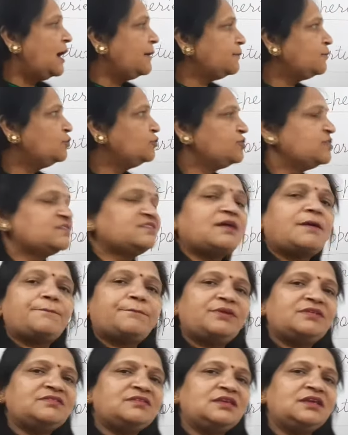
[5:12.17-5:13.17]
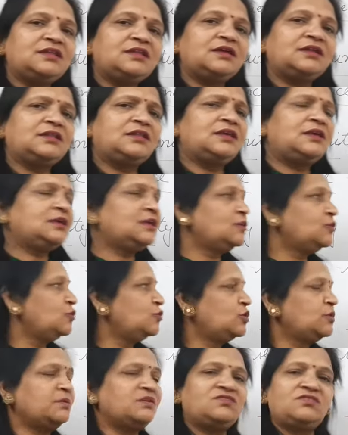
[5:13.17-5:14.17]
अब कुछ एग्जाम्पल से ये देखते हैं कि
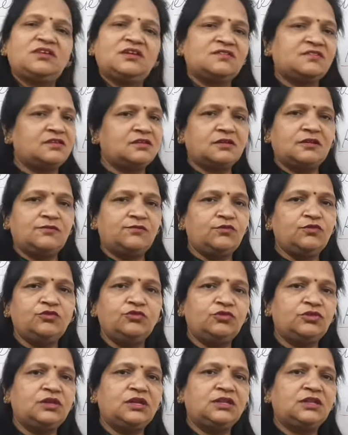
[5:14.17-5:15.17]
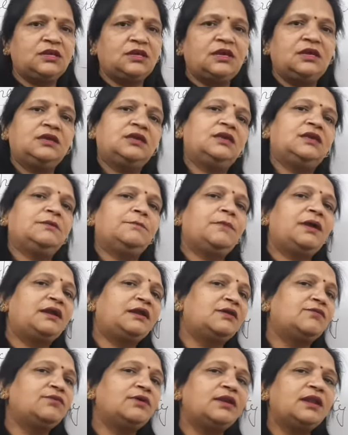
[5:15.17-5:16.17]
क्योंकि बच्चे अक्सर कन्फ्यूज़ हो जाते हैं कि
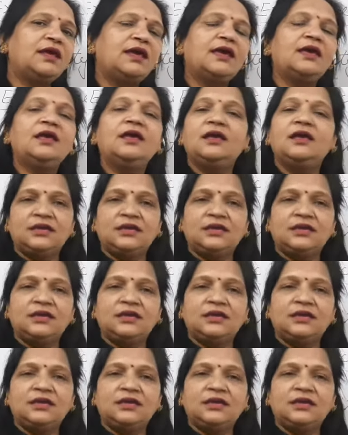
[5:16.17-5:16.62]
मेटाफर है